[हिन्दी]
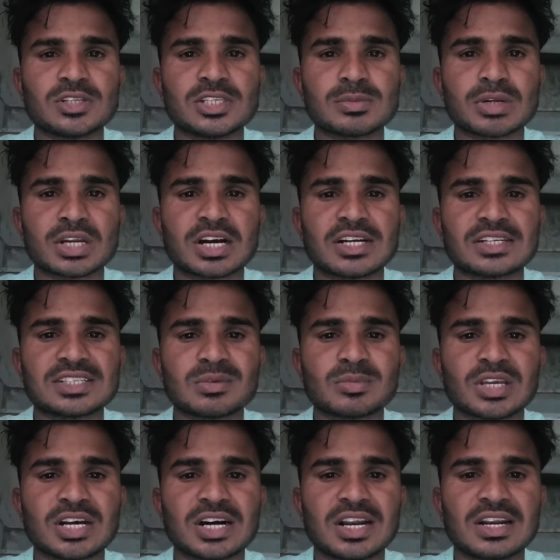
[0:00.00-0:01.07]
को इस प्रकार से
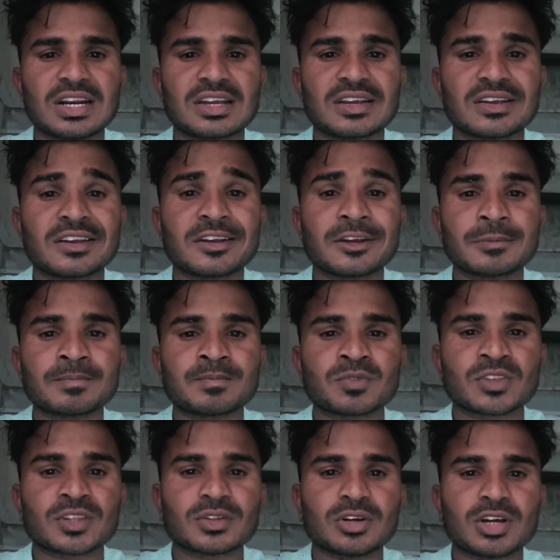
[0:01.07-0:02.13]
बिगाड़ रखे हैं
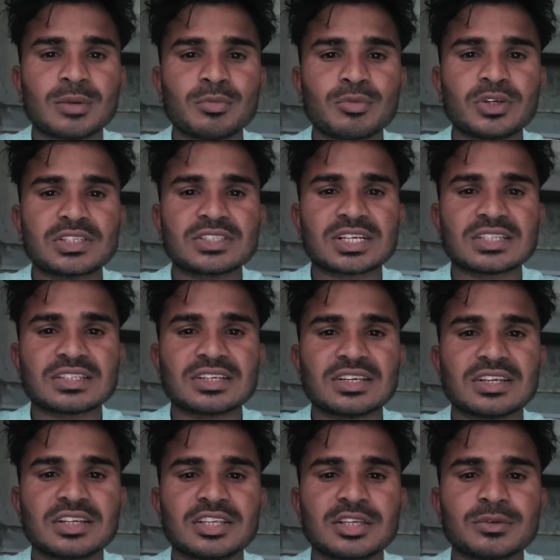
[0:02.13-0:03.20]
तो अब वे
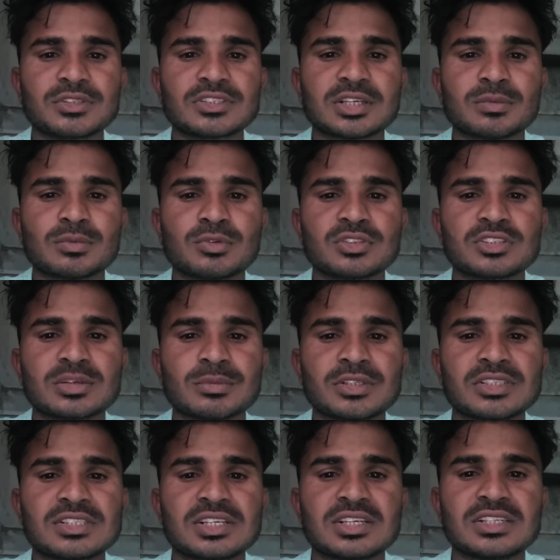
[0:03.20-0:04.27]
चाहते हैं कि वो सब कुछ
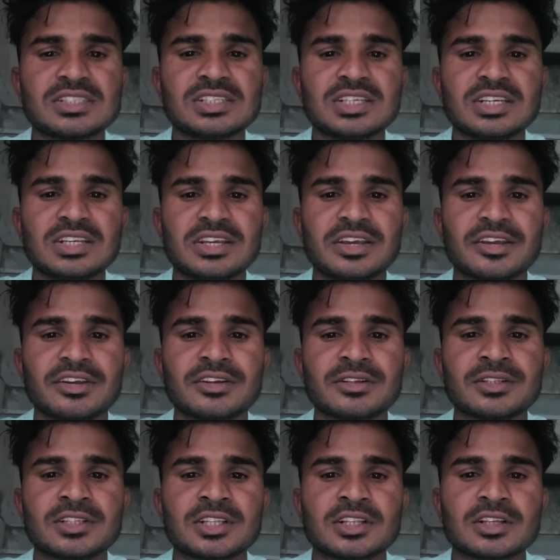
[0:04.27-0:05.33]
समझ जाए इसीलिए
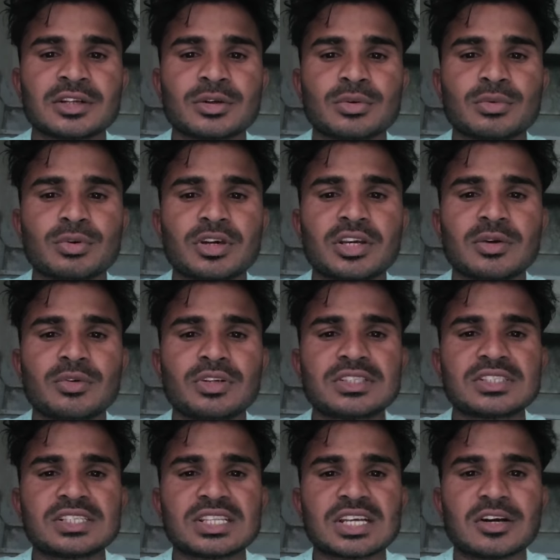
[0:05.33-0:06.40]
वह
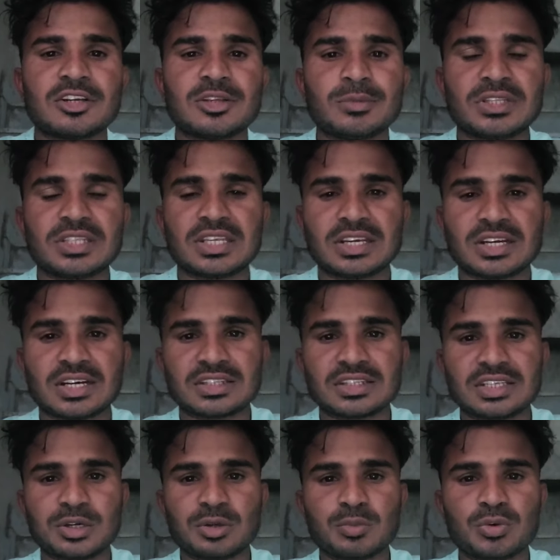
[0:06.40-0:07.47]
उन्हें चेतावनी भी देकर
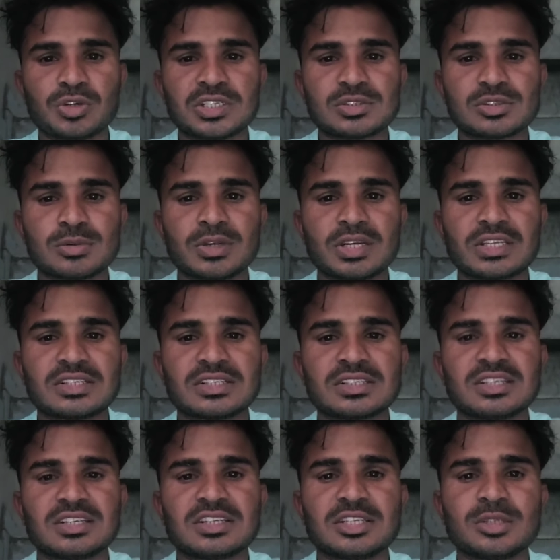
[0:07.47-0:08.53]
आती है और पुलिस को भी ले
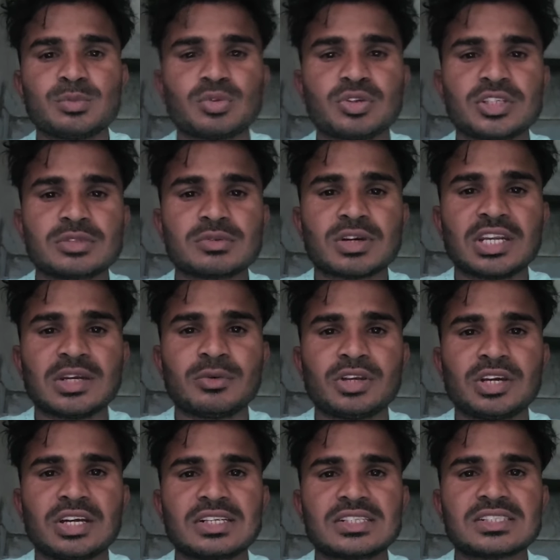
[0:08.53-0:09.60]
जाती है लेकिन पुलिस वाले
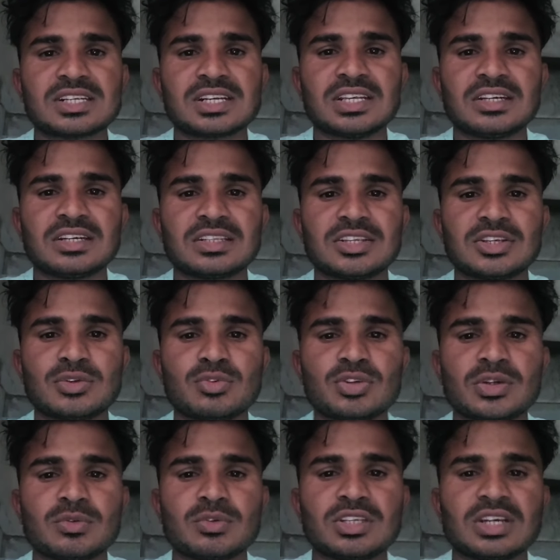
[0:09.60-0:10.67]
उन्हें अरेस्ट नहीं करते
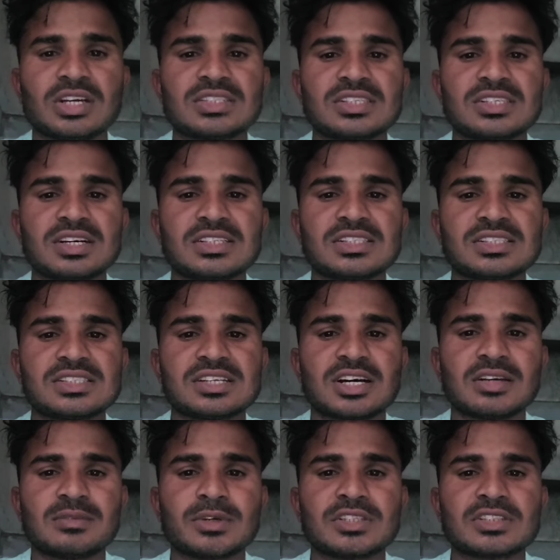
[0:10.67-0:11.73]
क्योंकि उनकी अच्छी खासी
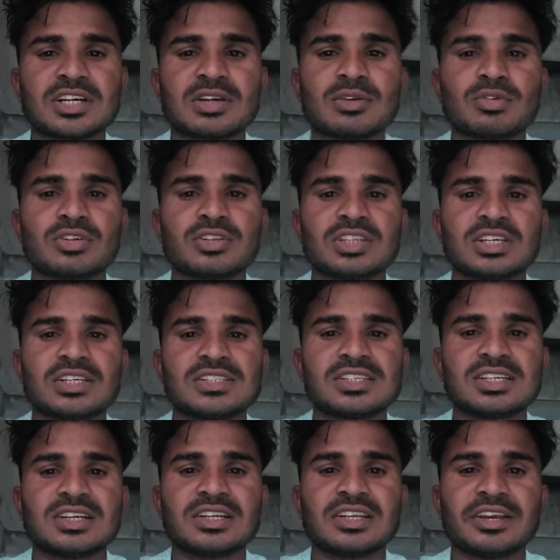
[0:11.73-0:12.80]
जान पहचान होती है
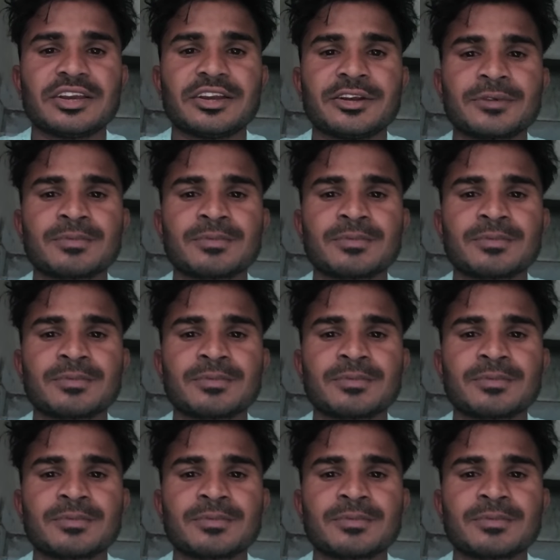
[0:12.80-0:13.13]
इसीलिए